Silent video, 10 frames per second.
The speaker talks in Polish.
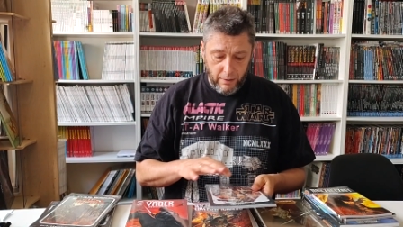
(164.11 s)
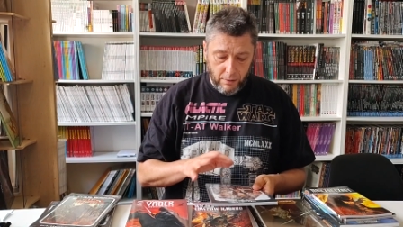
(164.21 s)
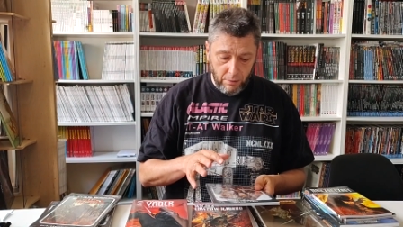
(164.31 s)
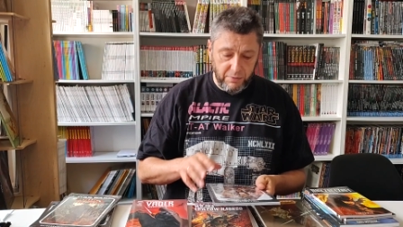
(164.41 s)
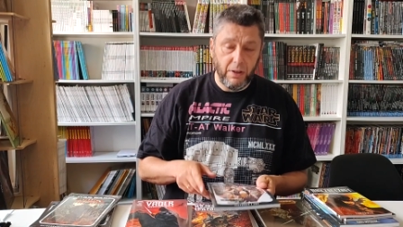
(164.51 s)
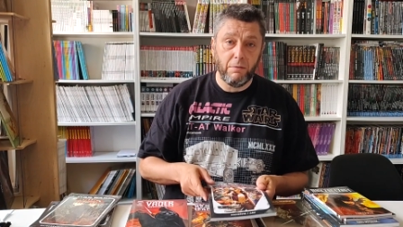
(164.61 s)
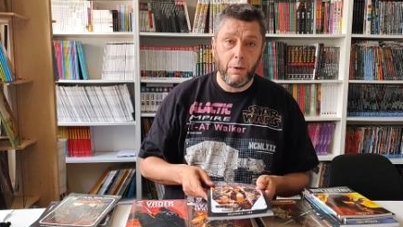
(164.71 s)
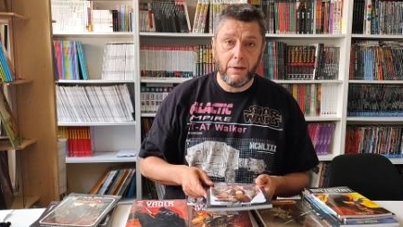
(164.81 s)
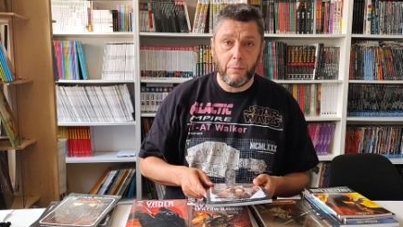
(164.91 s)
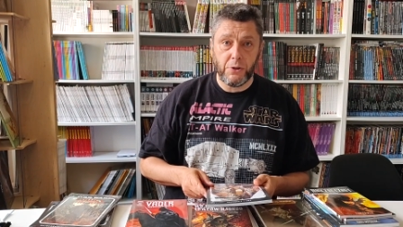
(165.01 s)
No,
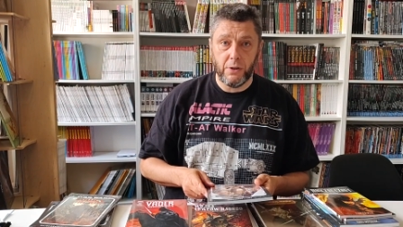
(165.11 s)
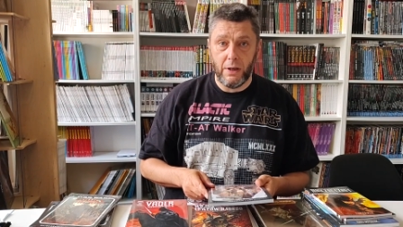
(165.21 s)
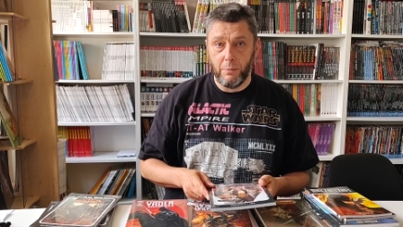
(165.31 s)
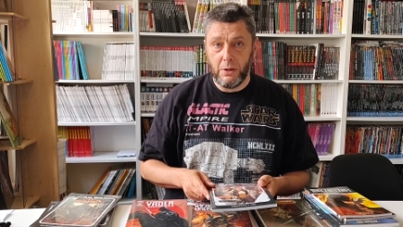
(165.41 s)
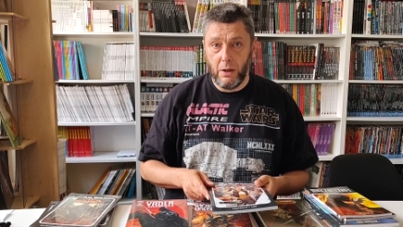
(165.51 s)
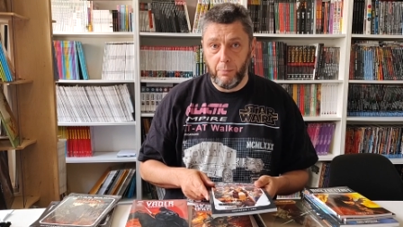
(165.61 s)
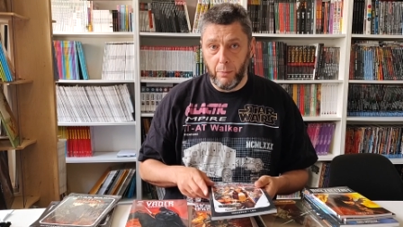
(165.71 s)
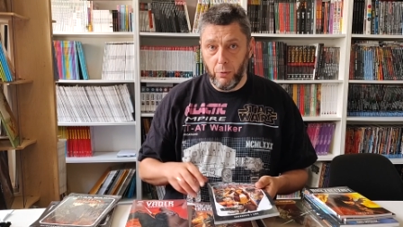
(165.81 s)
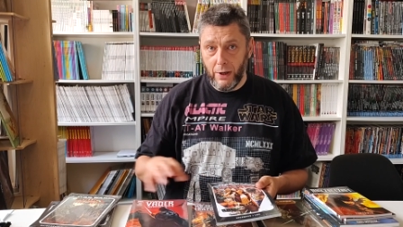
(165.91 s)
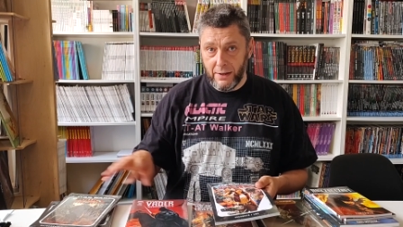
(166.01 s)
wydawała nam się najmniej
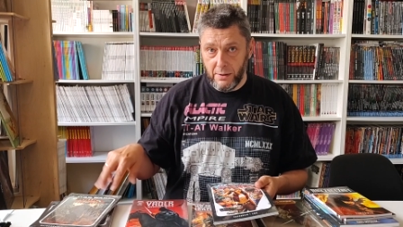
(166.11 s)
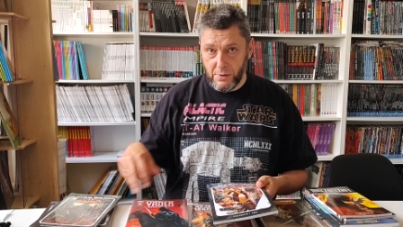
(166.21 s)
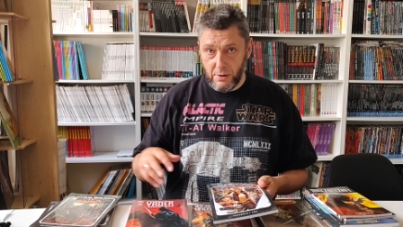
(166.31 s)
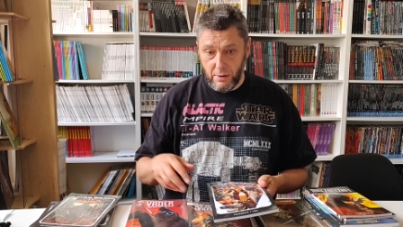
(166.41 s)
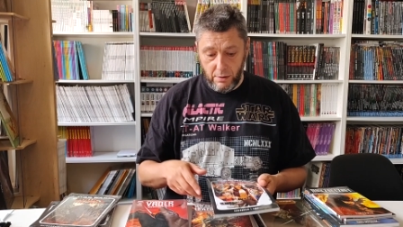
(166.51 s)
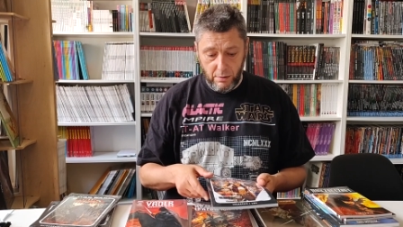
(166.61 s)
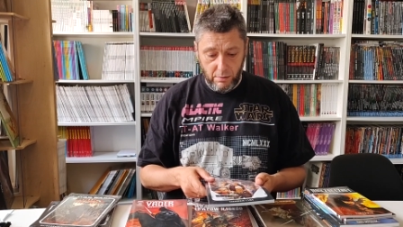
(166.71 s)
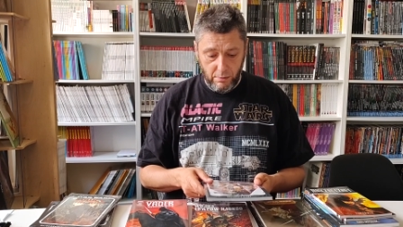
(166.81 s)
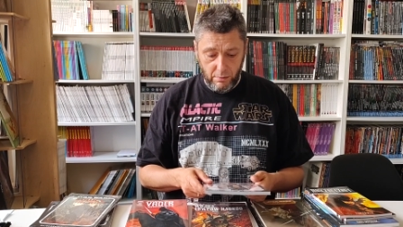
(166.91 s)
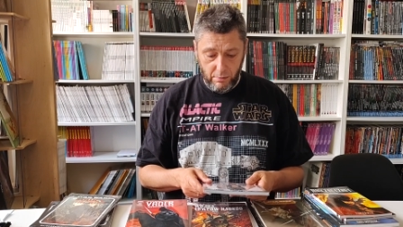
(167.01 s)
popularnym z tych
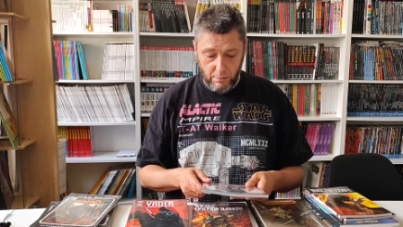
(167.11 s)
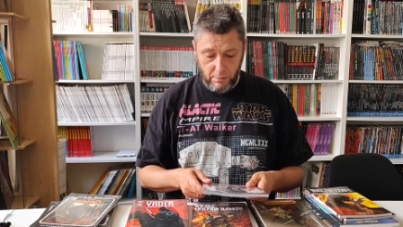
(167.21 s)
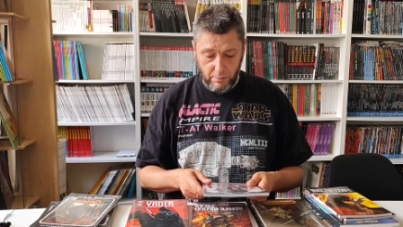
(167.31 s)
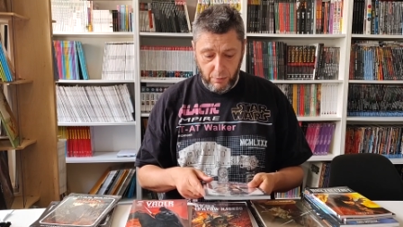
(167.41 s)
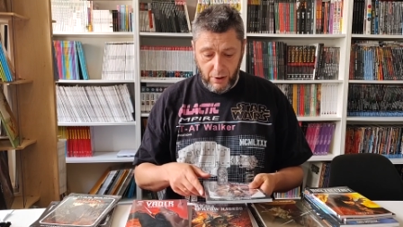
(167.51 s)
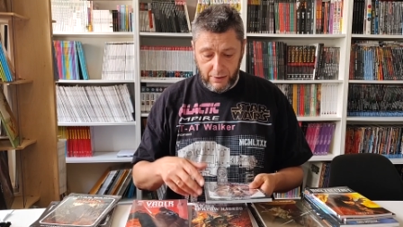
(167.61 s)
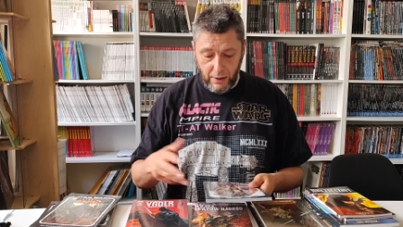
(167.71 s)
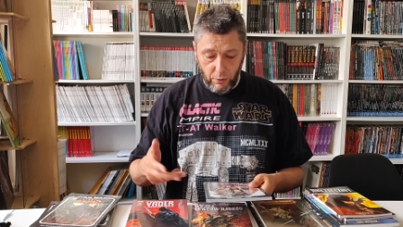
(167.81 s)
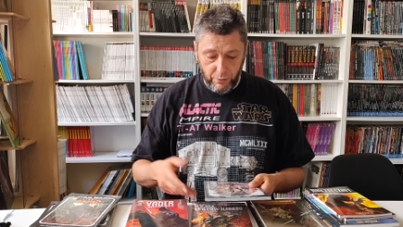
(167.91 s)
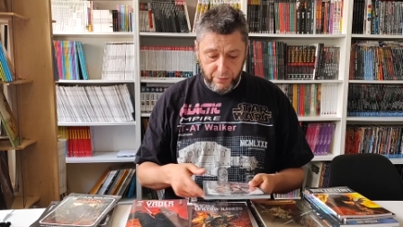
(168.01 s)
y,
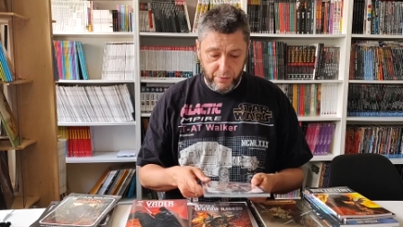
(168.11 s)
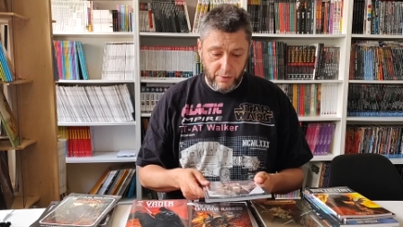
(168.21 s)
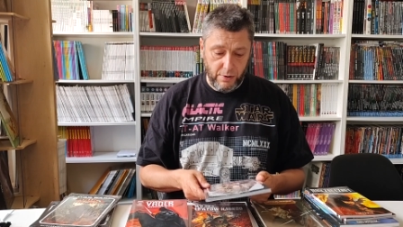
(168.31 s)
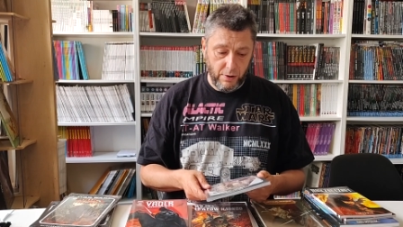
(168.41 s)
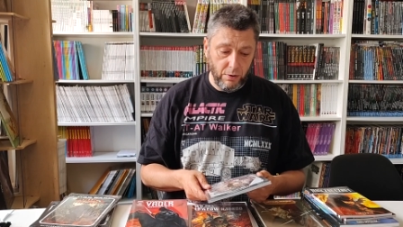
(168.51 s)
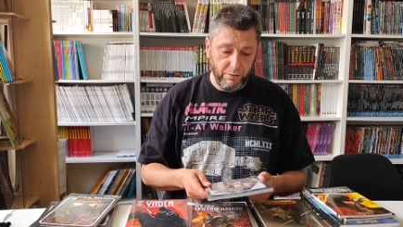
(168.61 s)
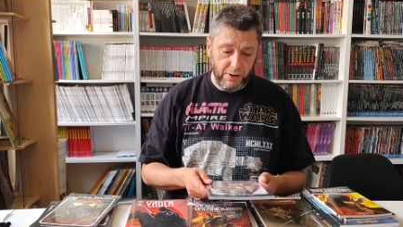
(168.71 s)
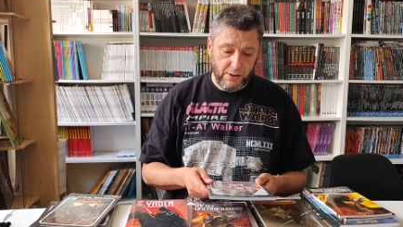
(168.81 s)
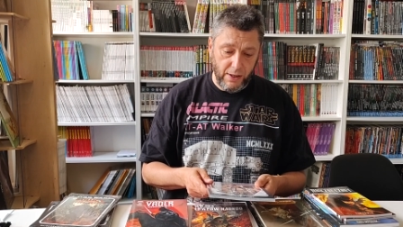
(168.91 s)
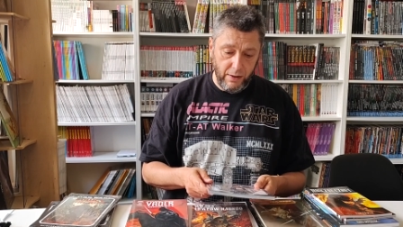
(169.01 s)
bohaterów, z tych
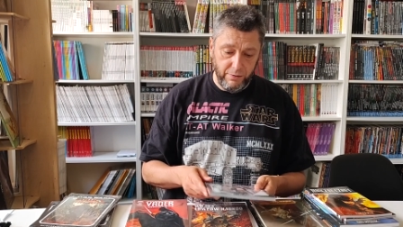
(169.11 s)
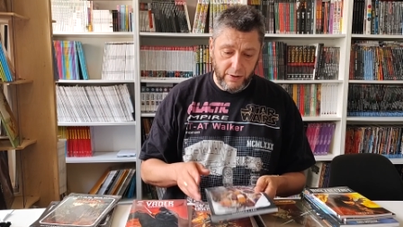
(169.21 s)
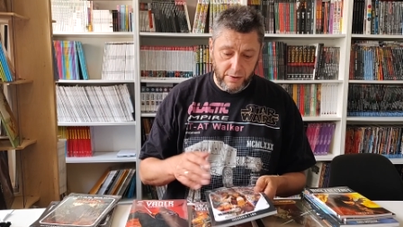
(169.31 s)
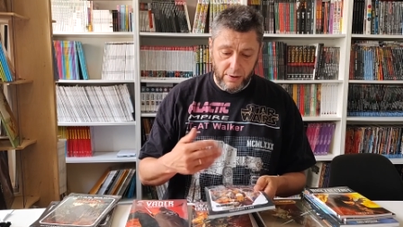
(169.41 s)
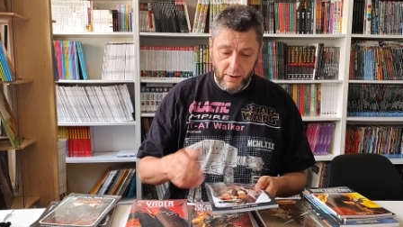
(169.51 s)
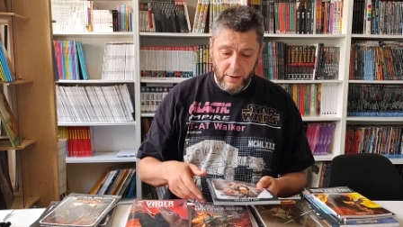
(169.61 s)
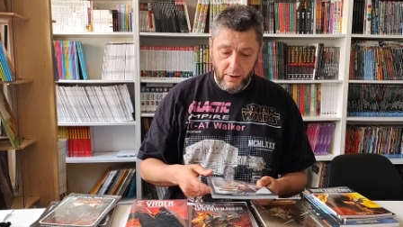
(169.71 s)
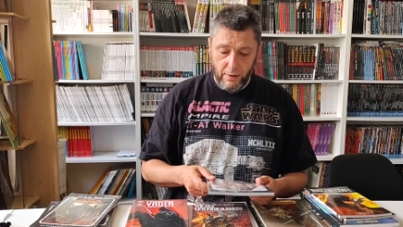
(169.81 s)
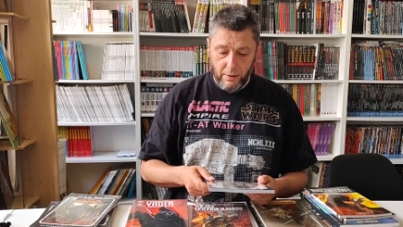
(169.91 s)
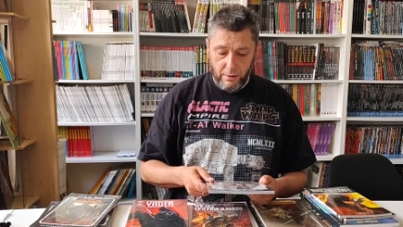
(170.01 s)
nowych serii, więc
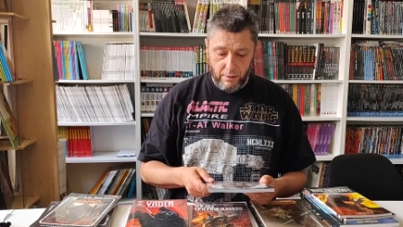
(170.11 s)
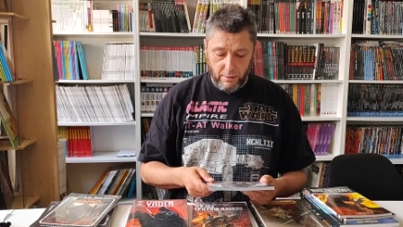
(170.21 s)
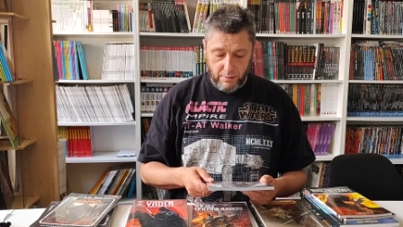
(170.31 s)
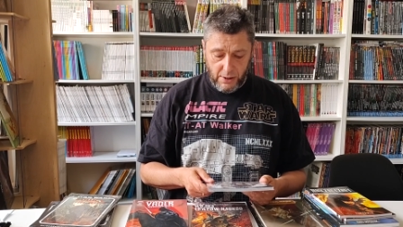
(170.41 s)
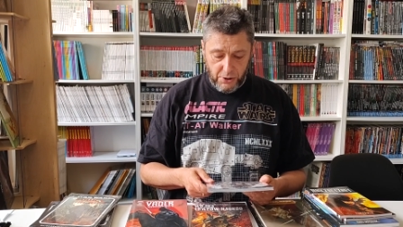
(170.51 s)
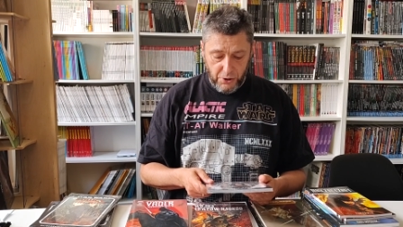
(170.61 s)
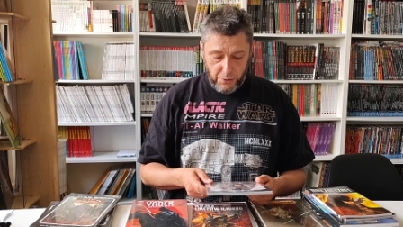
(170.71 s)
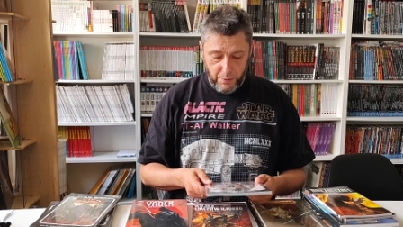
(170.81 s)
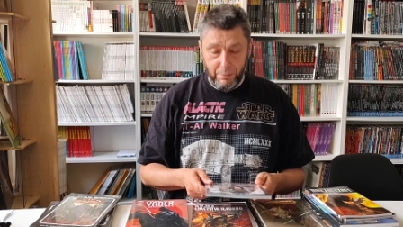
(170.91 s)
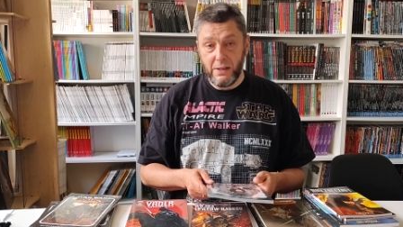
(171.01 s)
y,
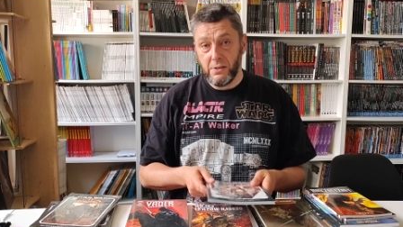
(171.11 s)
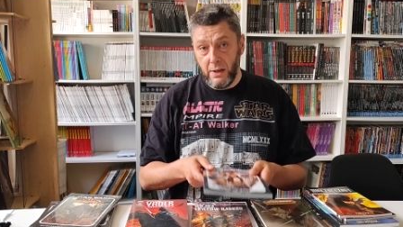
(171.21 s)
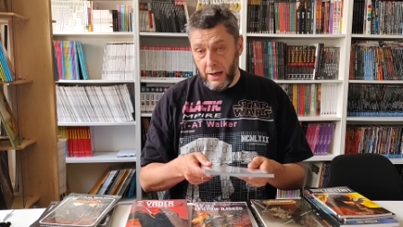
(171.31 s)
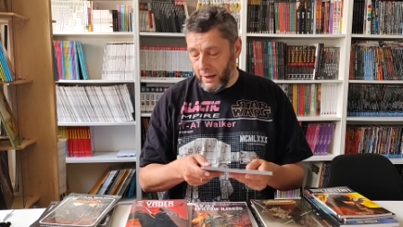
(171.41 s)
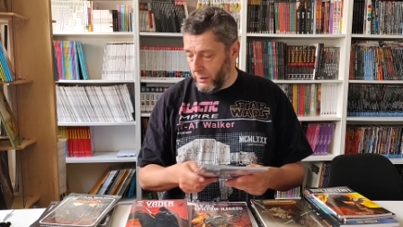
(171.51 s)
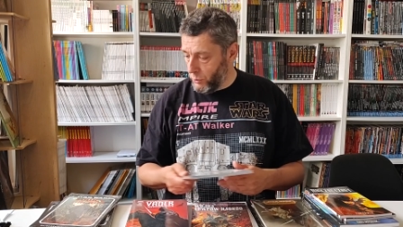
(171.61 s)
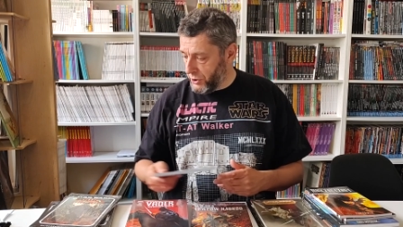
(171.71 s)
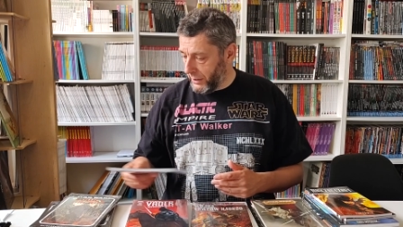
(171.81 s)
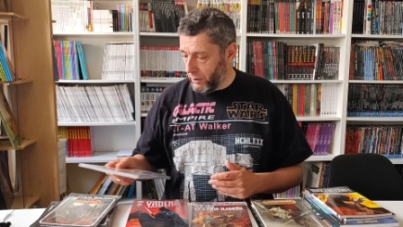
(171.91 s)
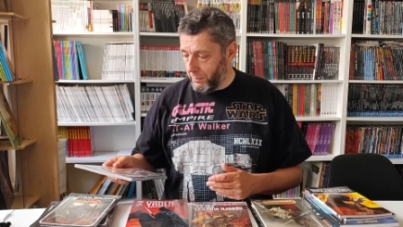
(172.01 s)
zaczęliśmy bez niej, ale
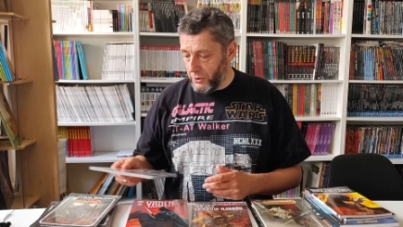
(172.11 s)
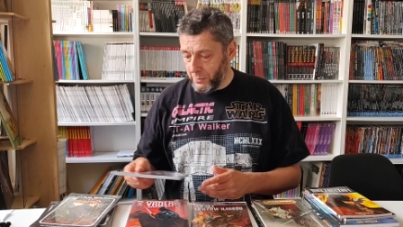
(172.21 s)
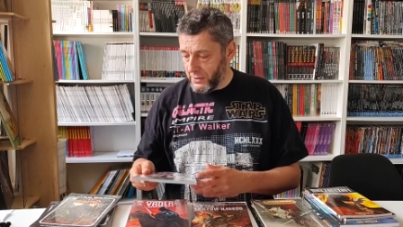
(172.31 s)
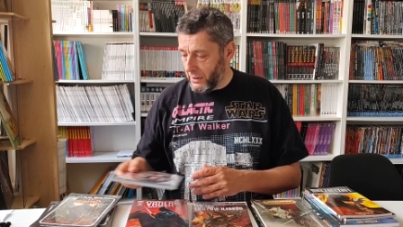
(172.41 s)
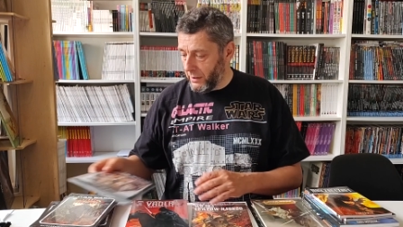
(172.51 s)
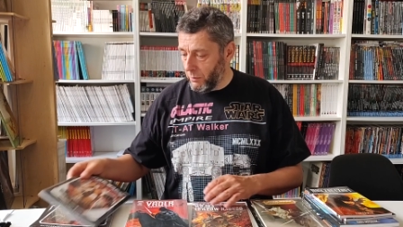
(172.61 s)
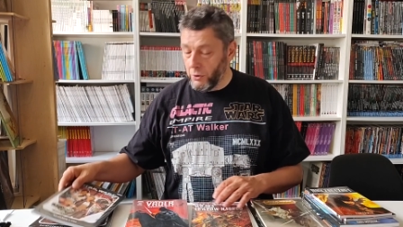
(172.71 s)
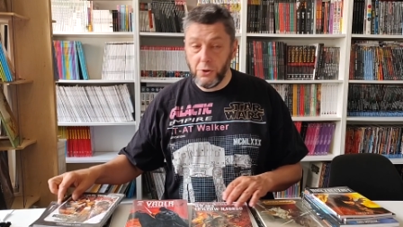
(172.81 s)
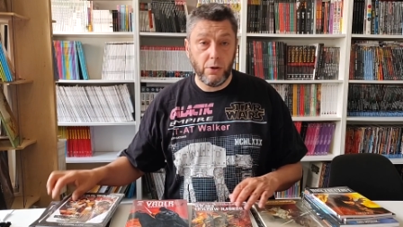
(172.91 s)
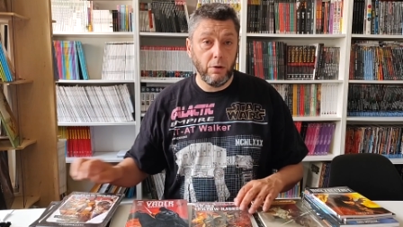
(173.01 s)
już nadrobiliśmy zaległości.